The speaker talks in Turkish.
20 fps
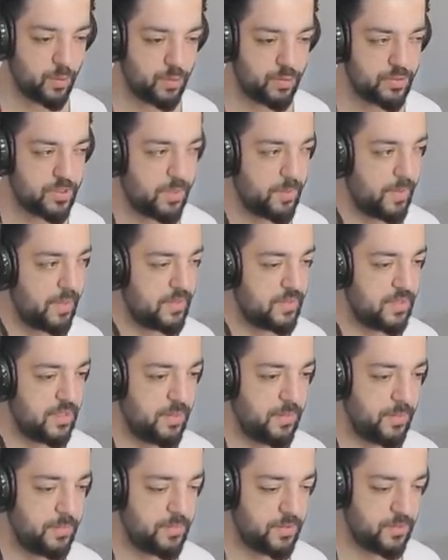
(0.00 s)
da benzin
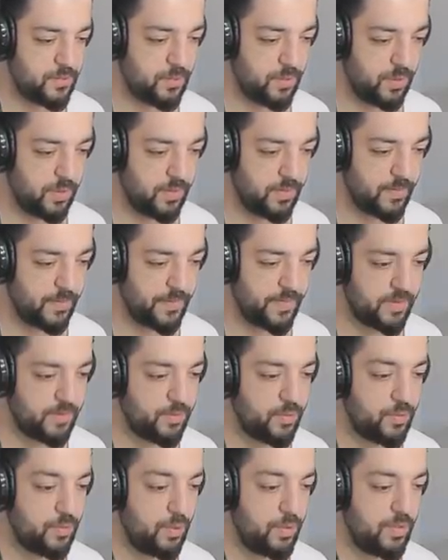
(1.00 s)
hemen bitiyor.
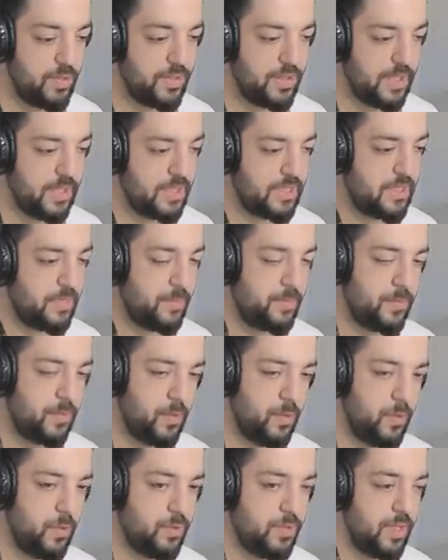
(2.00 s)
Bunda öyle değil. Jeep
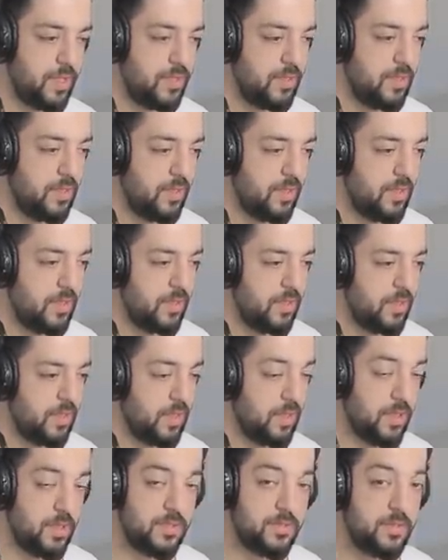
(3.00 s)
o yönden
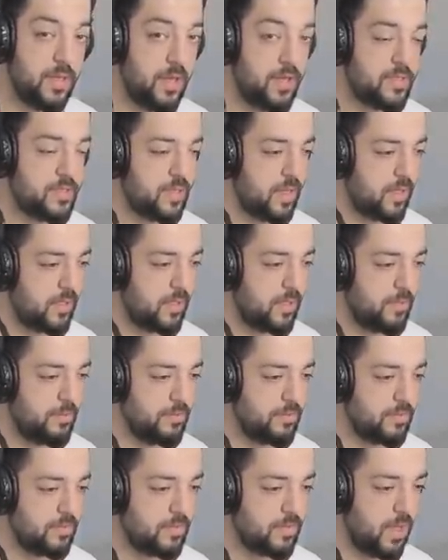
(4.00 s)
e, daha sağlam,
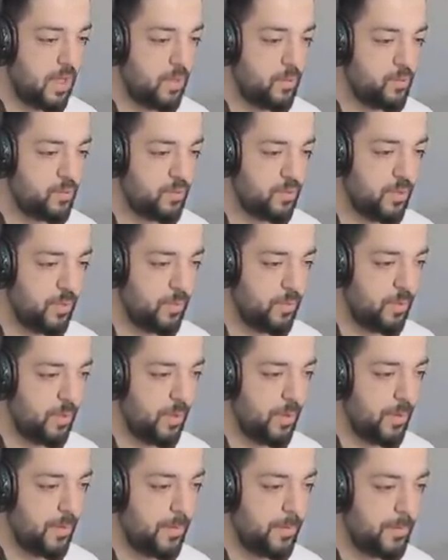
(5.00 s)
daha uzun
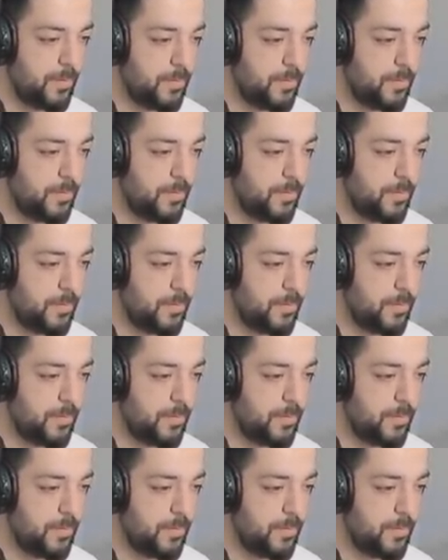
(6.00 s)
ömürlü.